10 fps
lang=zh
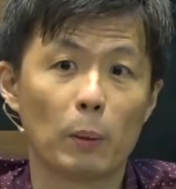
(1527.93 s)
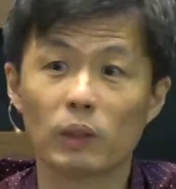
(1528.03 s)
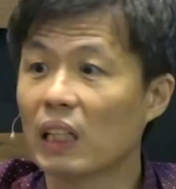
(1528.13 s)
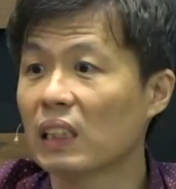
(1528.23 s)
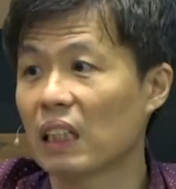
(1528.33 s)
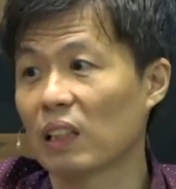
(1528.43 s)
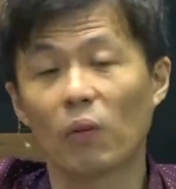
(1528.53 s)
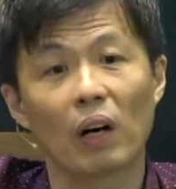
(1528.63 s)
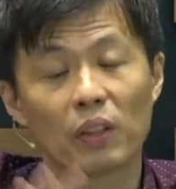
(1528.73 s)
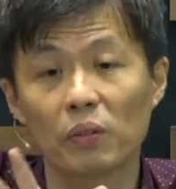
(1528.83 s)
我这样讲的
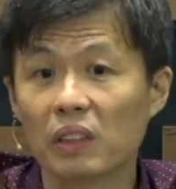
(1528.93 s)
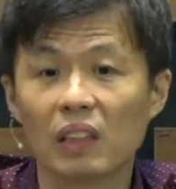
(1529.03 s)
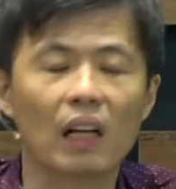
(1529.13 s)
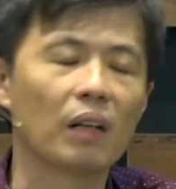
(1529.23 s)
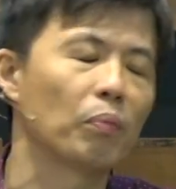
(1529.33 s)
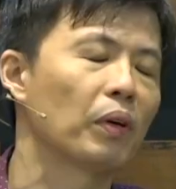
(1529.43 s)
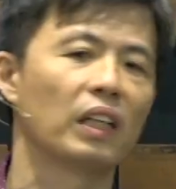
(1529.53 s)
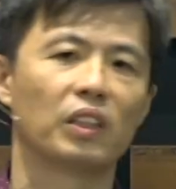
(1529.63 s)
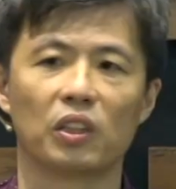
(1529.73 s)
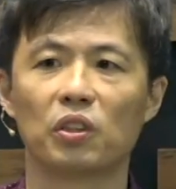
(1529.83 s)
话，有一些男人不
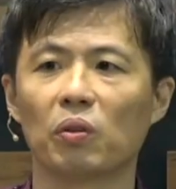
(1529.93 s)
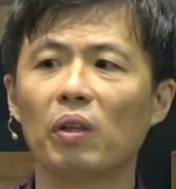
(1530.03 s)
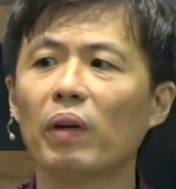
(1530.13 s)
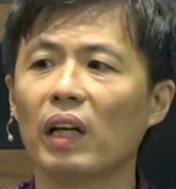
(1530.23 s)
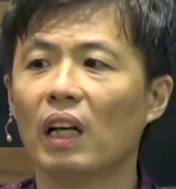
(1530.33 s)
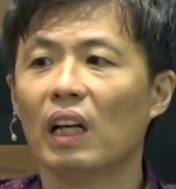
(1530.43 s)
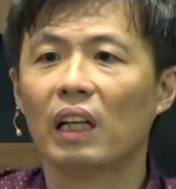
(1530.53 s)
可以承受，因为